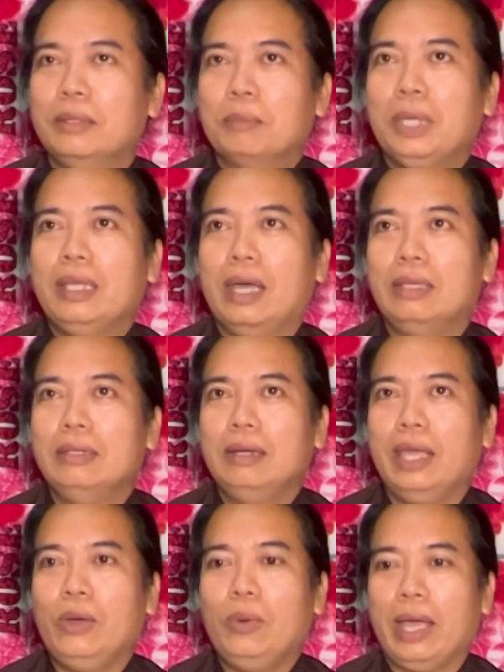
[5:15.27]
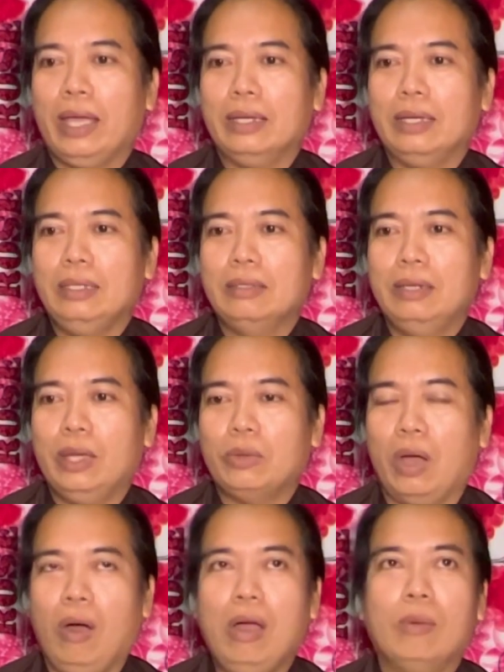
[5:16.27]
bây giờ dưa leo ăn cái dưa leo
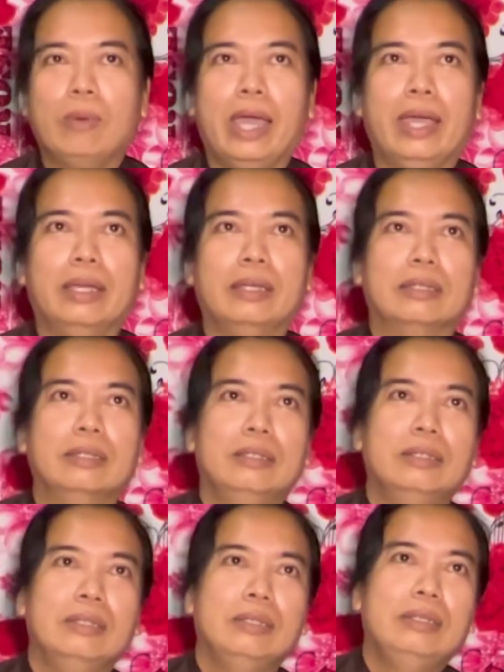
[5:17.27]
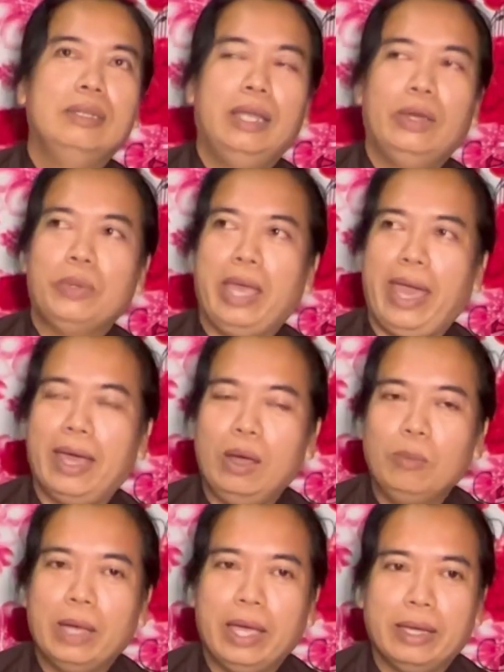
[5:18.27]
đỏ không ăn dưa leo vàng
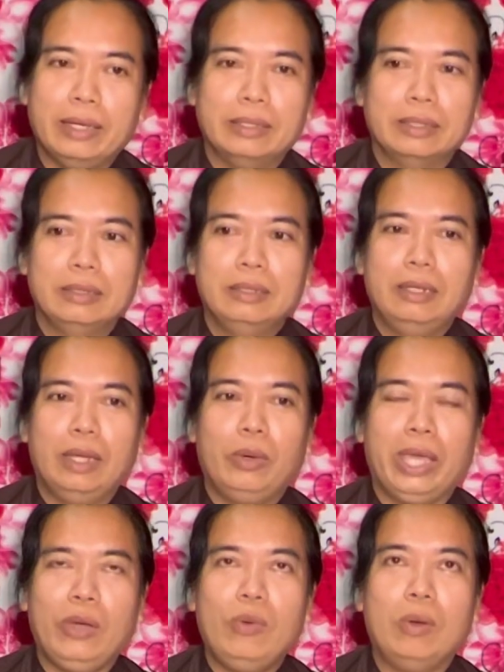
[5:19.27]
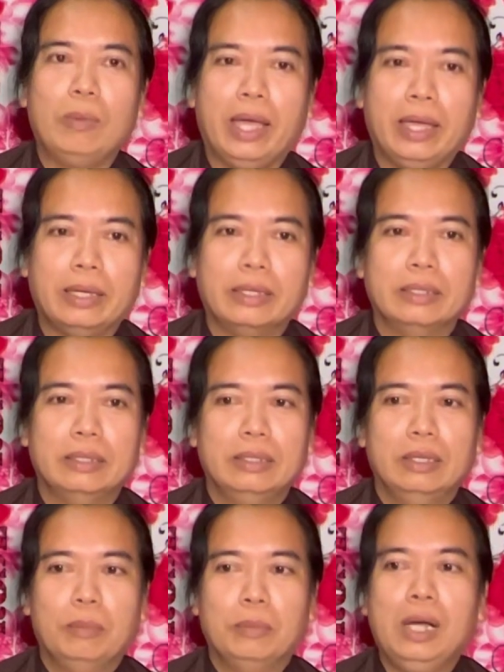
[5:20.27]
không ăn dưa leo héo không ăn
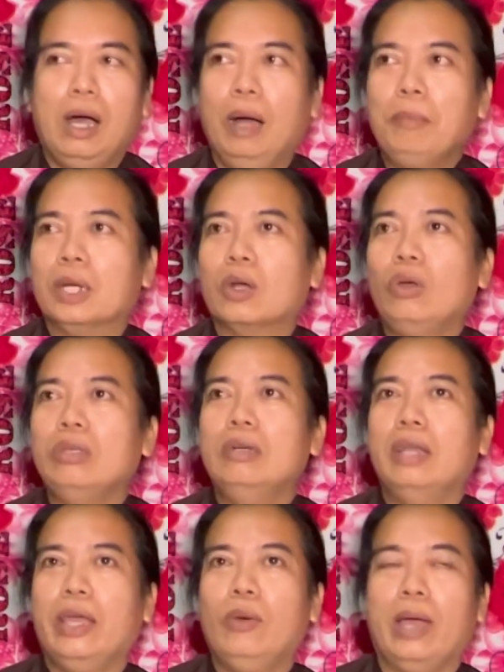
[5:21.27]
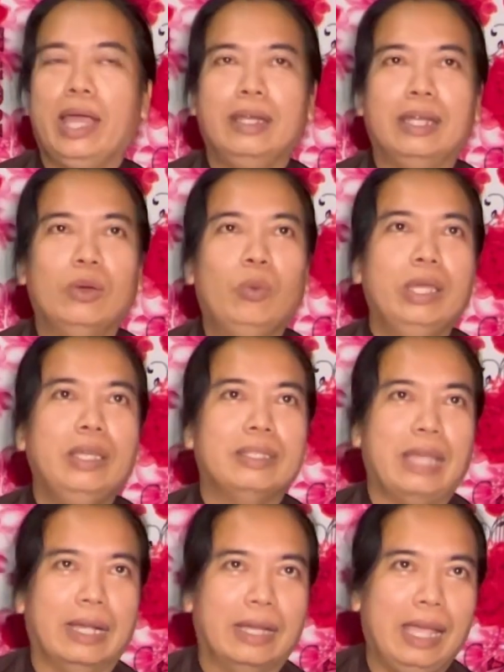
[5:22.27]
bữa hổm mà có dưa leo ăn là nó quý
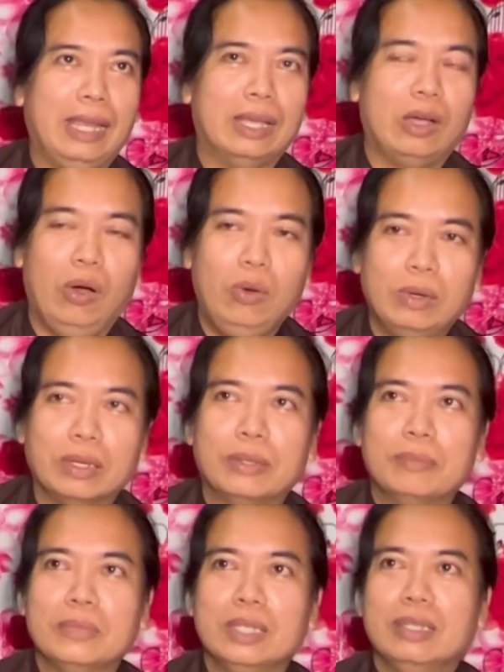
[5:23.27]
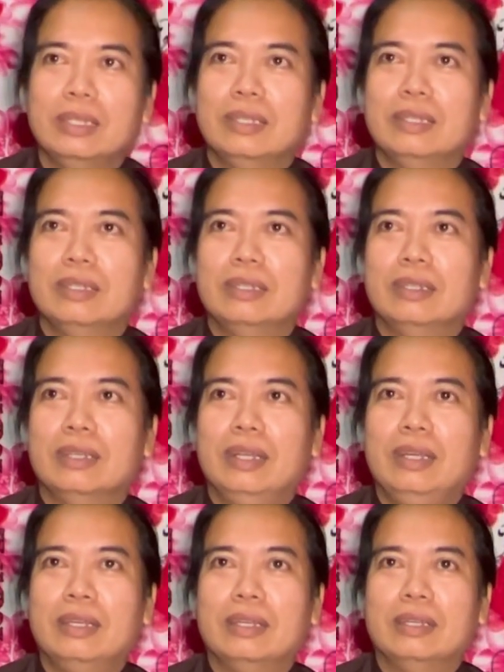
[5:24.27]
trần ngay lại khổ rồi
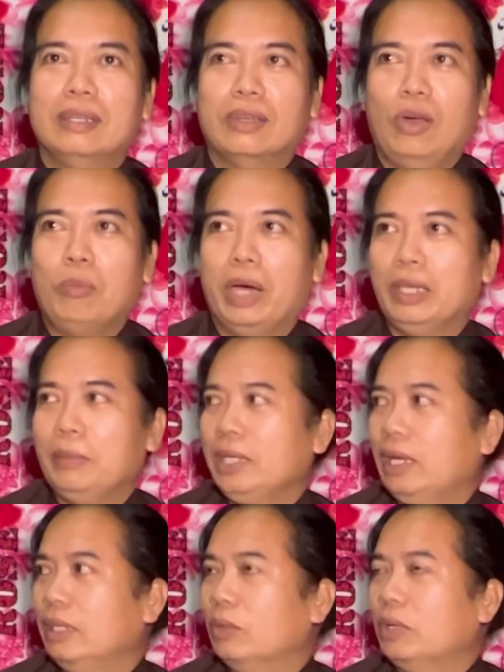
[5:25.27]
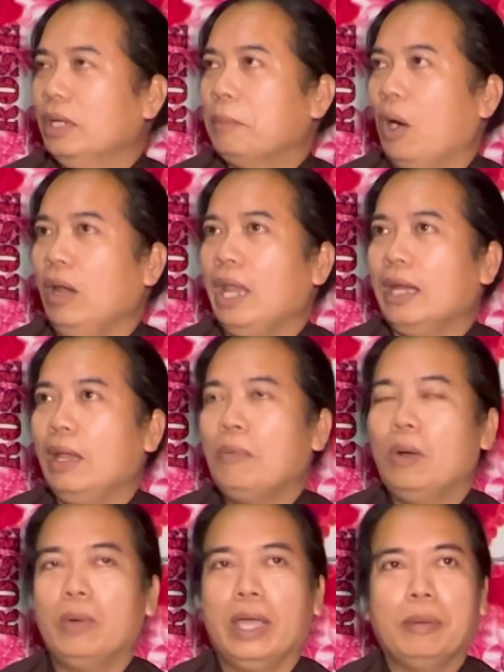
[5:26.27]
đó rồi mì bây giờ nhiều khi bỏ lăn lóc
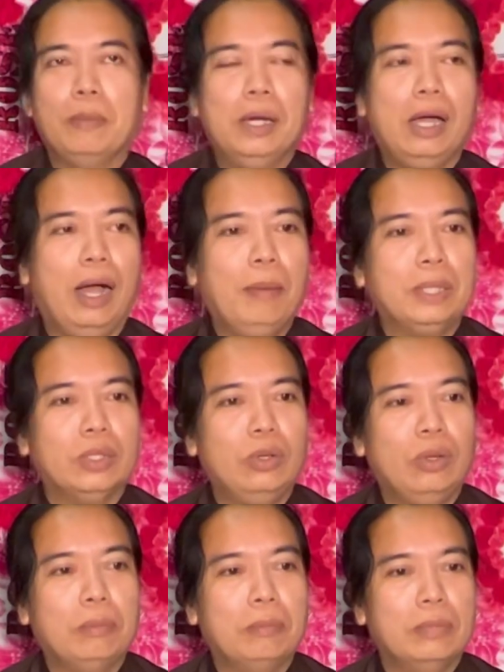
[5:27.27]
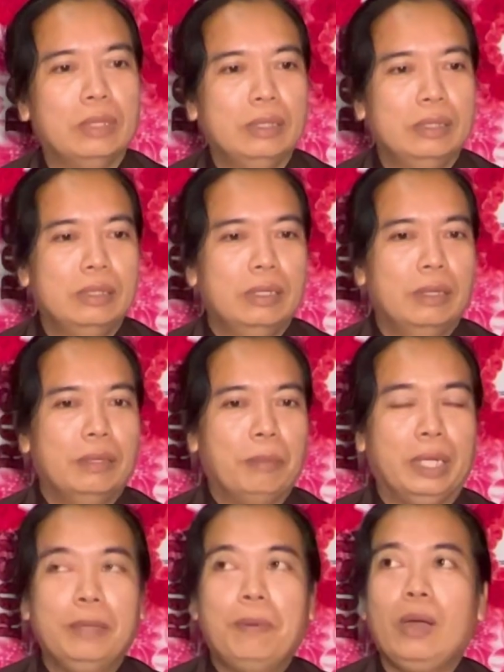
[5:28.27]
không ăn mà bữa hổm mà tôi nói
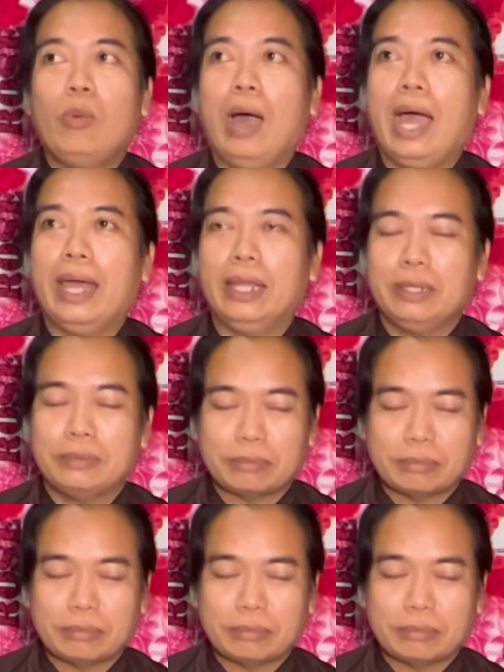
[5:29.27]
mà đi phát quà đó